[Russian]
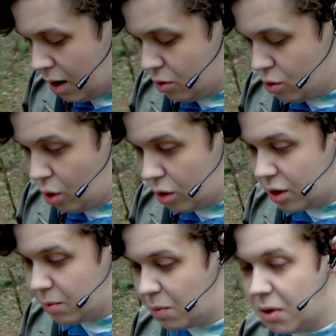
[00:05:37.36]
Но,
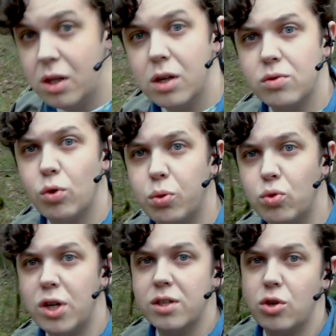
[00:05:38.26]
тем не менее, звук
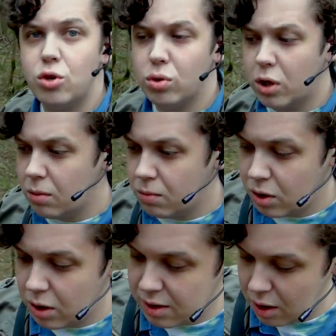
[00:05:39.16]
получается четким
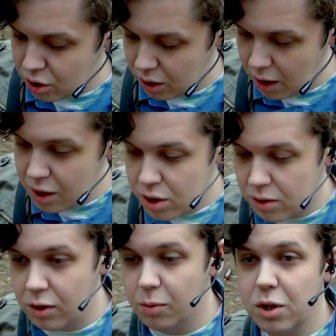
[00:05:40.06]
и достаточно
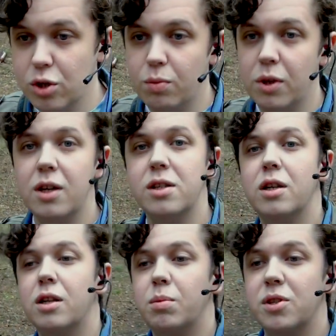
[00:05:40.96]
качественным, особенно
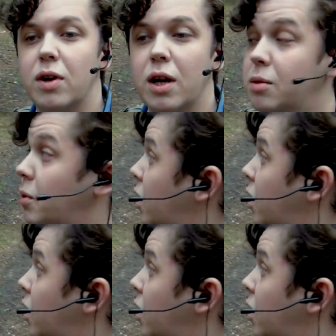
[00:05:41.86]
если это позволяет